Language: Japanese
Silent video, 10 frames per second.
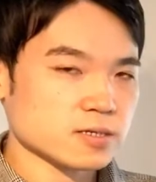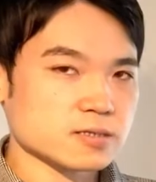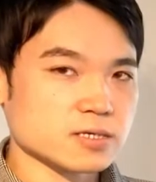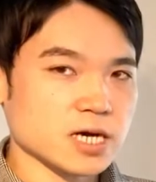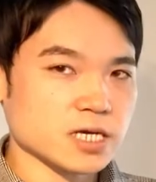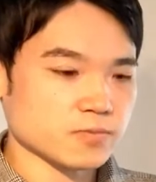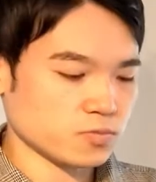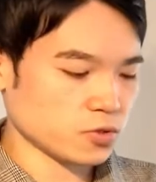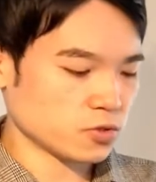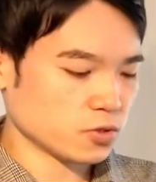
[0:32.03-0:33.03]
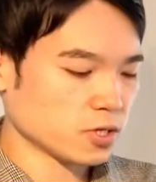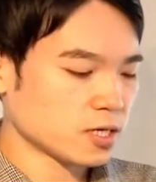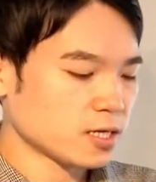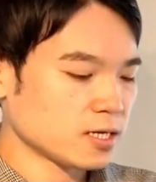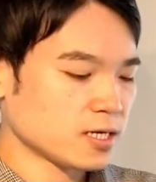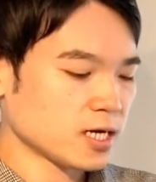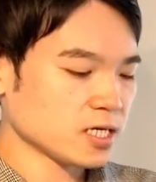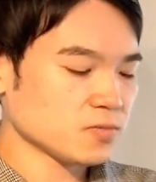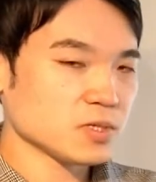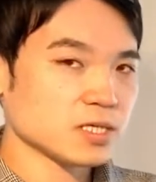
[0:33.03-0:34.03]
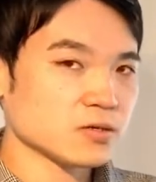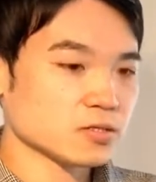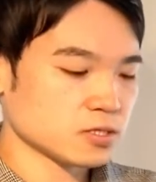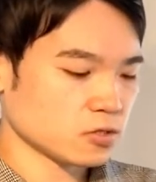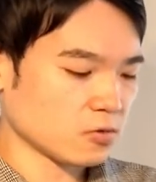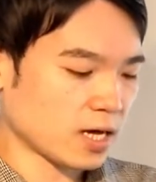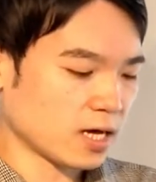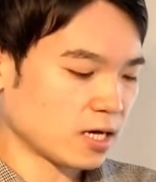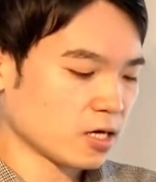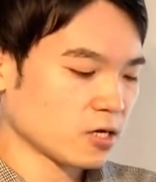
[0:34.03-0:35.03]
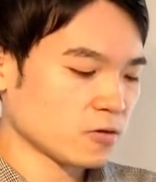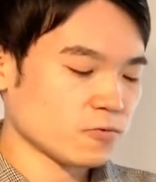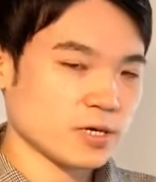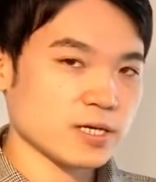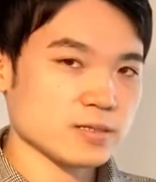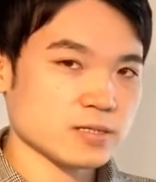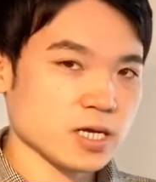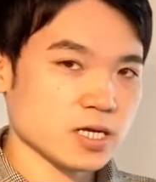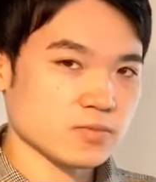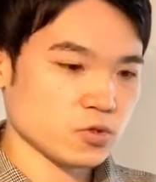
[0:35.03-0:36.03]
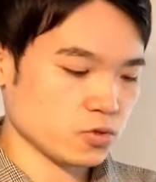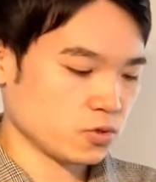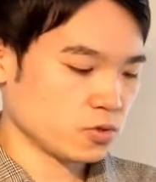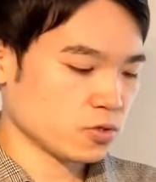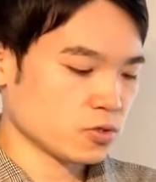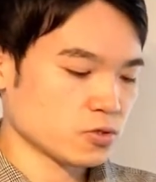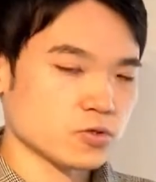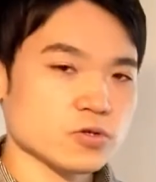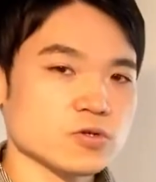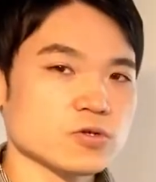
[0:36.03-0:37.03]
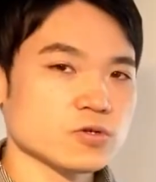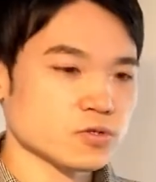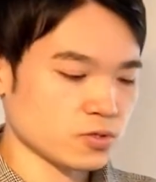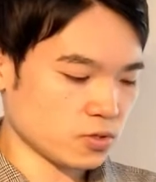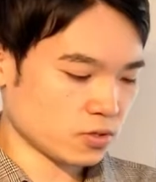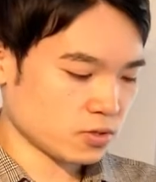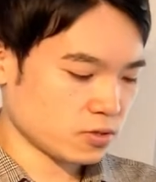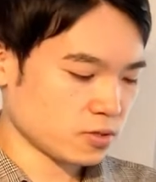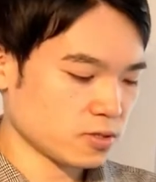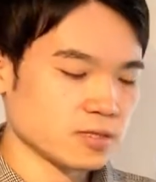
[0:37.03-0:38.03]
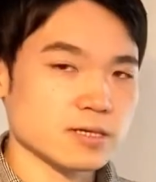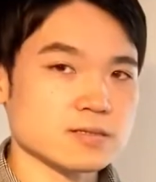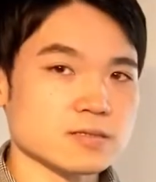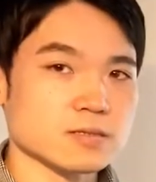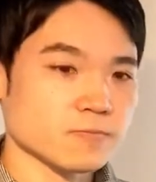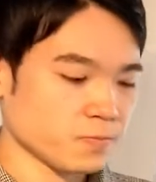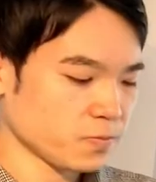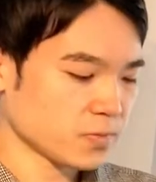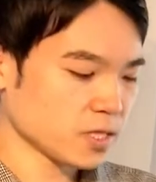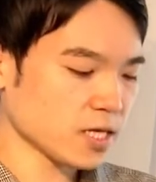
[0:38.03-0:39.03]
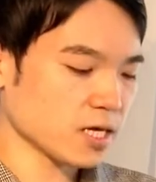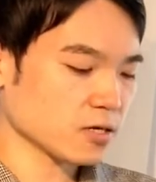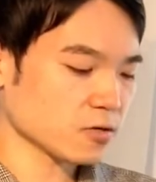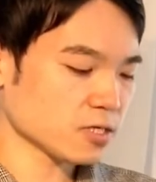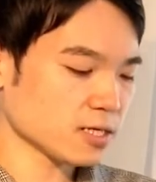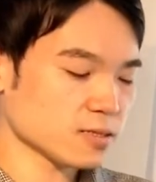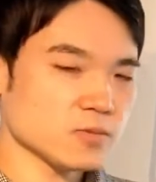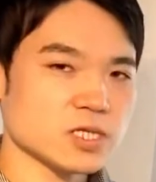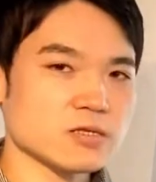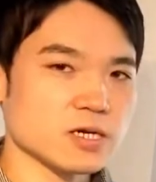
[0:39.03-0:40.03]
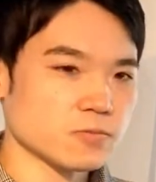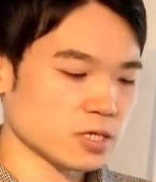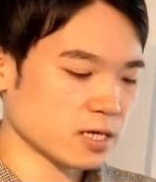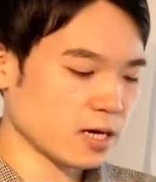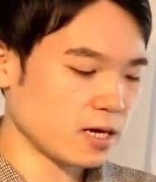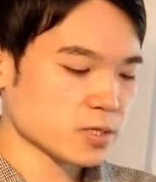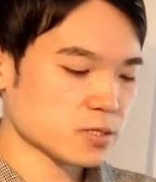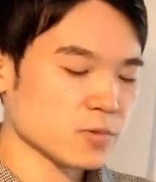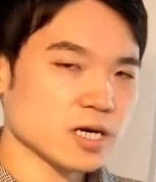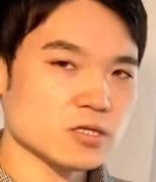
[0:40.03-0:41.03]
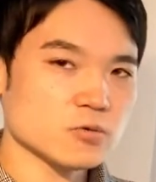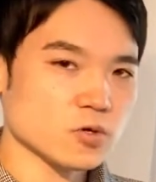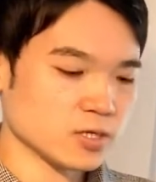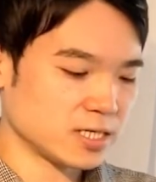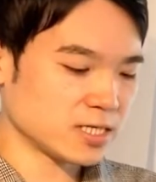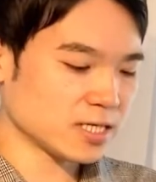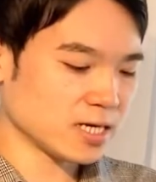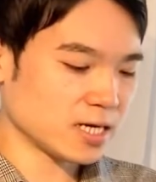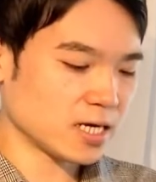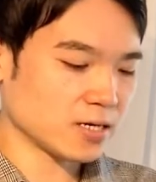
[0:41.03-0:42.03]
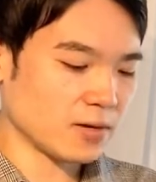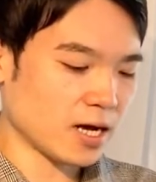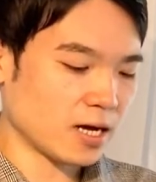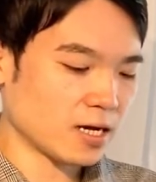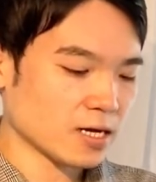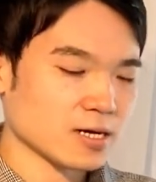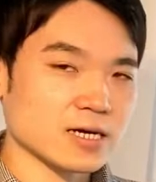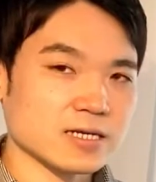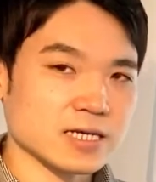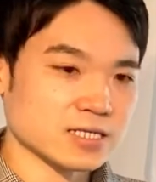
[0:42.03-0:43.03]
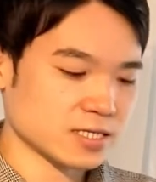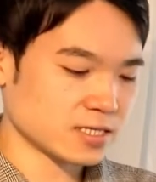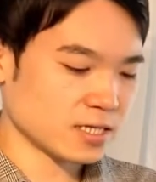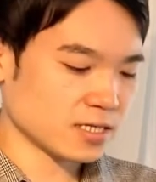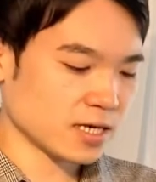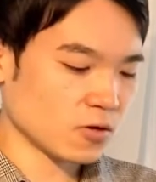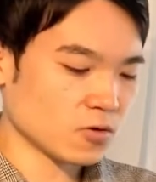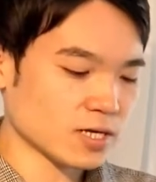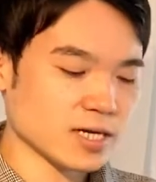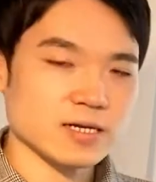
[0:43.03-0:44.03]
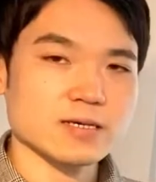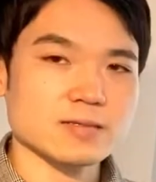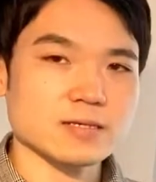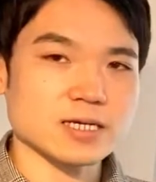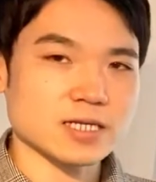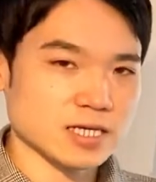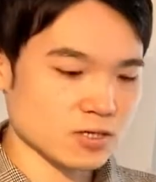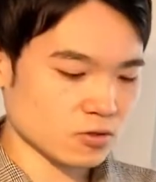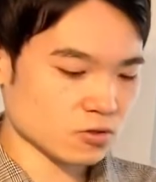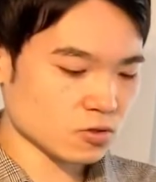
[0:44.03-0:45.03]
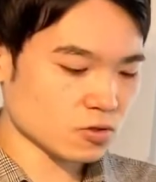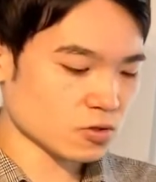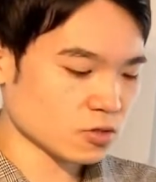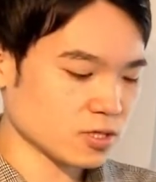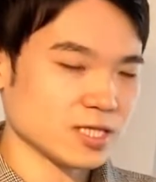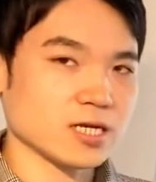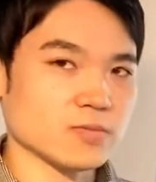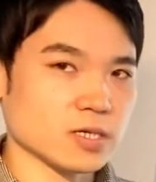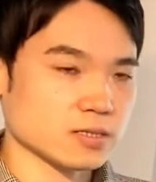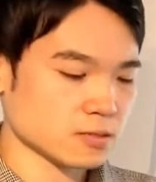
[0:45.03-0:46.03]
Skype、ライン ビデオ通話、FaceTime、Google Duo です。で、こちらすべてのアプリがスマートフォンいちだいあれば完結していてオンラインレッスンができるということになります。